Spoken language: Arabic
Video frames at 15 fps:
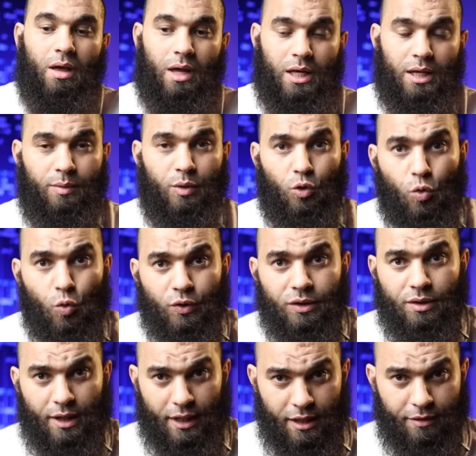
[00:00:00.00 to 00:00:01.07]
اللي
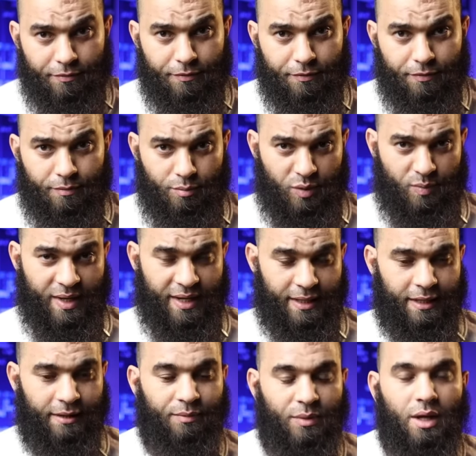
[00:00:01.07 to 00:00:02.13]
بيكون ضعيف
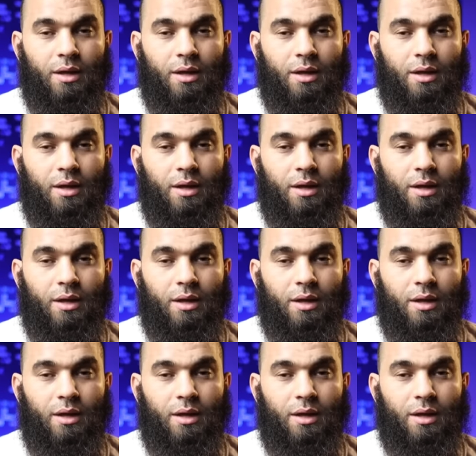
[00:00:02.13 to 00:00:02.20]
بمعنى